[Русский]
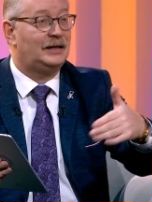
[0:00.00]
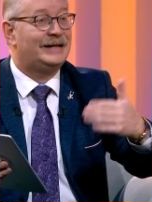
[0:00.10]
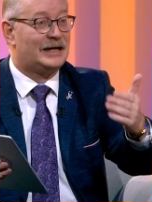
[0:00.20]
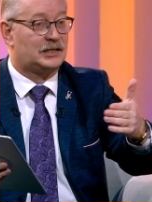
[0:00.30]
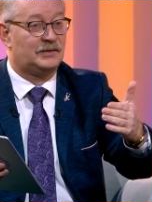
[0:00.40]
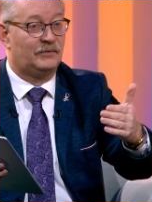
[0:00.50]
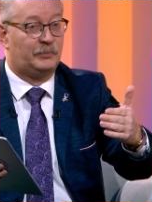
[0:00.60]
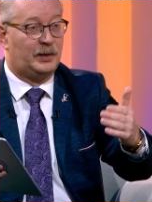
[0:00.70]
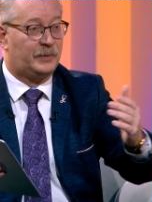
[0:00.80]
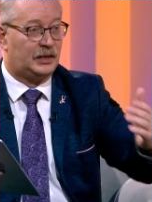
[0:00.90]
лекарственного
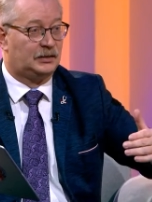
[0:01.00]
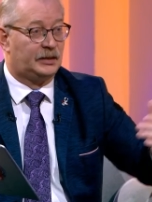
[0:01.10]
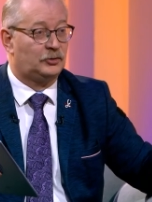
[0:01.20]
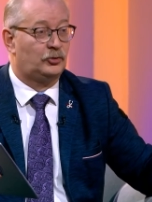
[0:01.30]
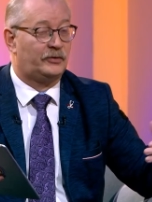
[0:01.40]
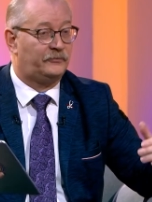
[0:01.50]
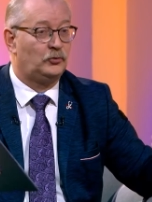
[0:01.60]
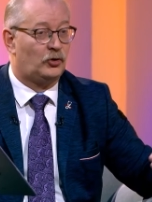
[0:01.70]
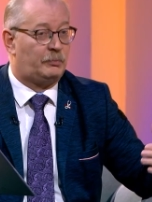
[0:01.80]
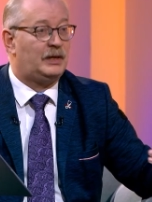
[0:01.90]
препарата, который в
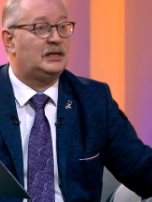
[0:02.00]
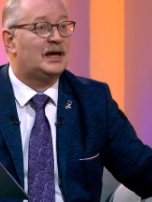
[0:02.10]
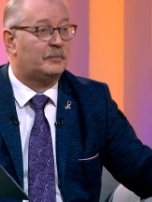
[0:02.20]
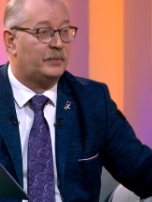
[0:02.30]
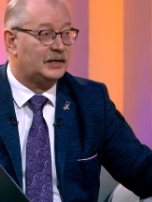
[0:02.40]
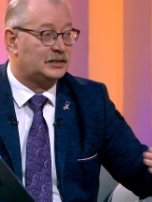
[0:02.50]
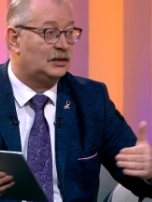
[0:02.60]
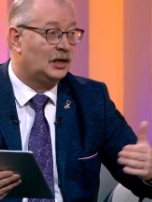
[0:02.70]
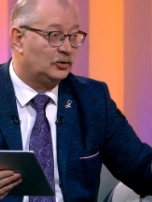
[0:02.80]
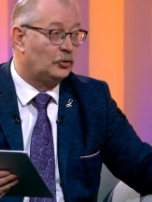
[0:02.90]
норме не опасен,